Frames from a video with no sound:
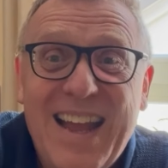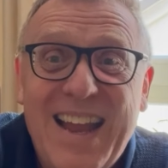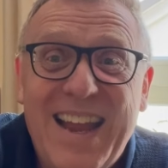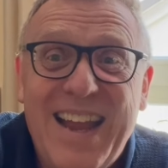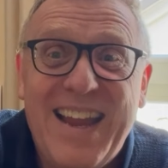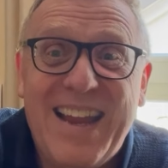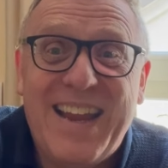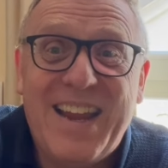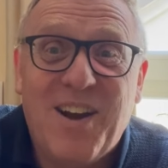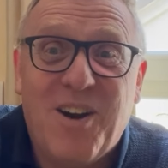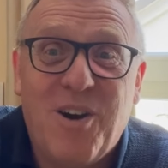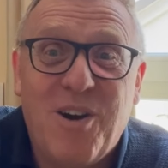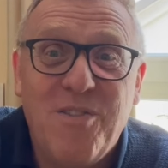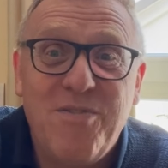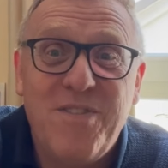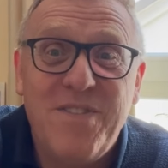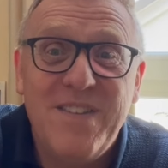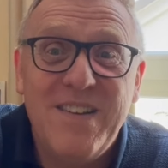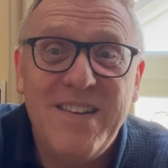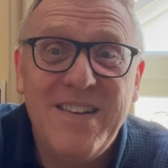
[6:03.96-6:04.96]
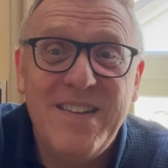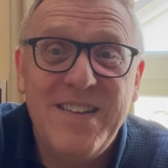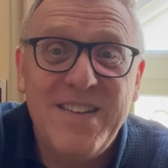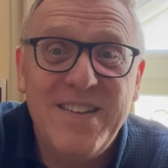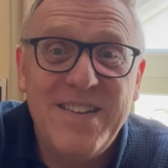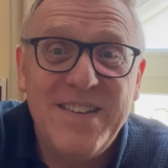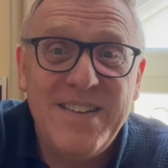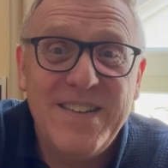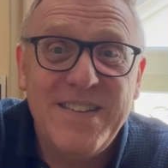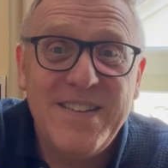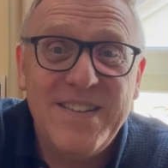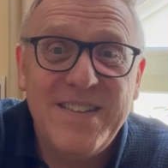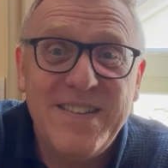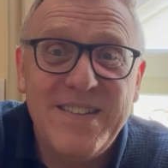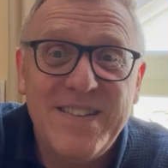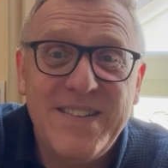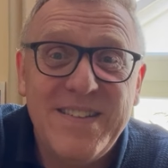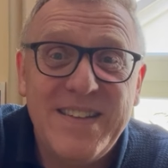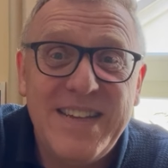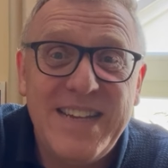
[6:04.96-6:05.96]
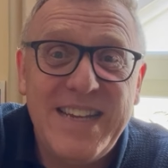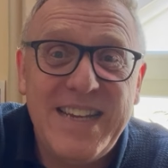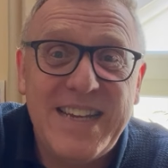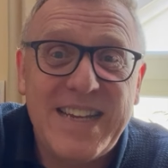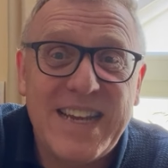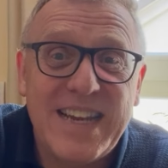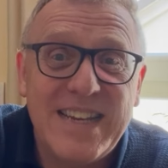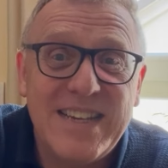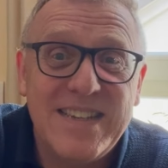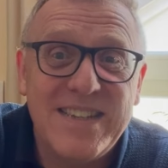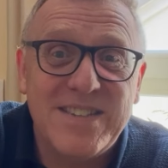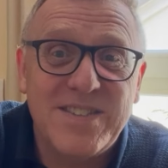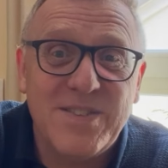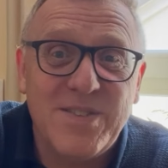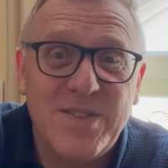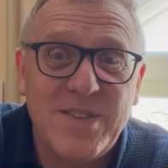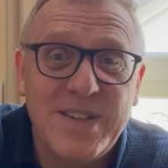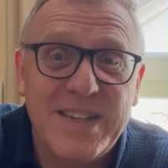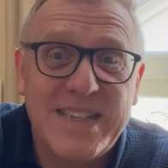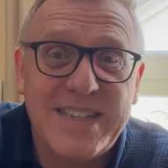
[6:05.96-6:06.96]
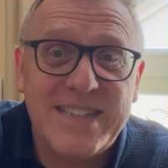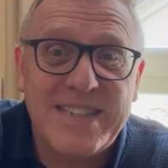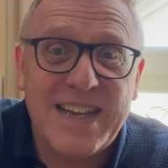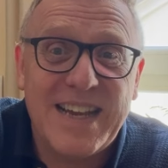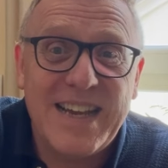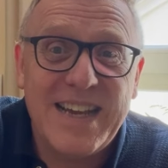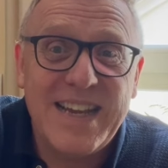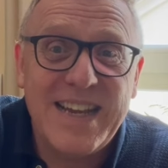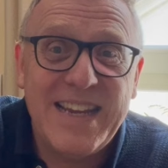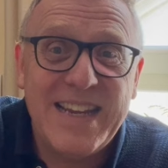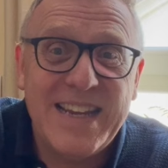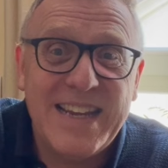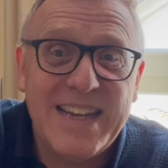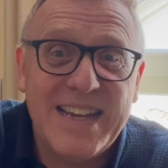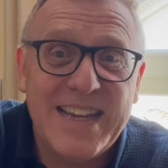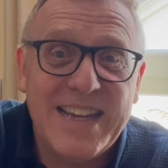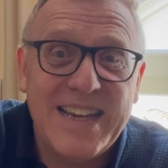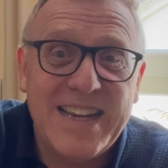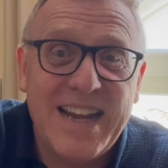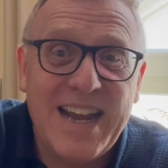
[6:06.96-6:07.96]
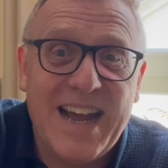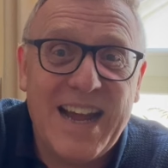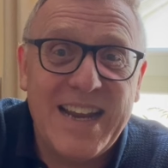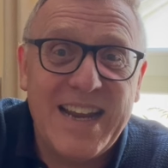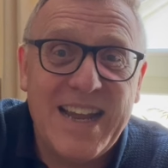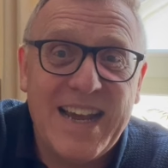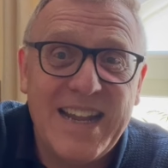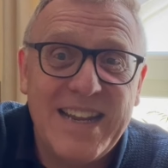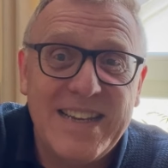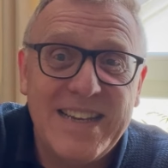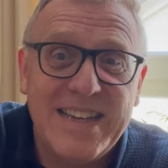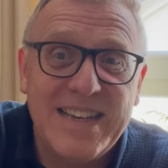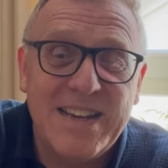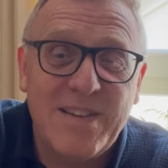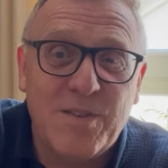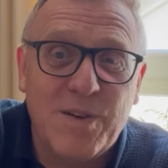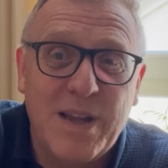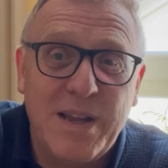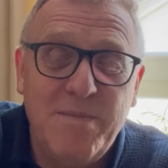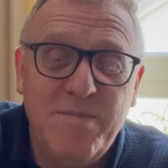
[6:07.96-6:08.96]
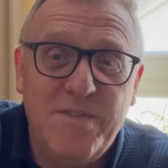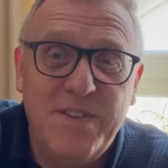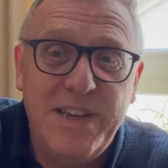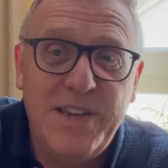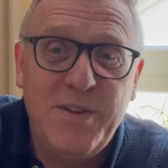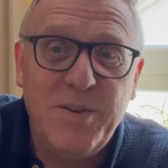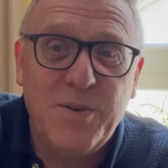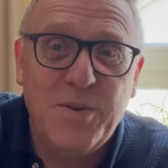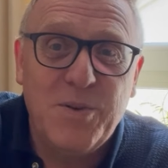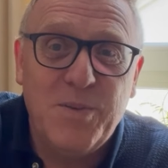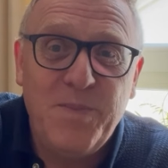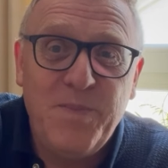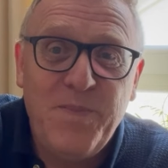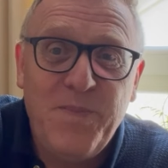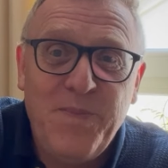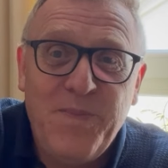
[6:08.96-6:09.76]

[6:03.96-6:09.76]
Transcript: Ich hoffe, ich kann es euch zeigen anhand oder im Video.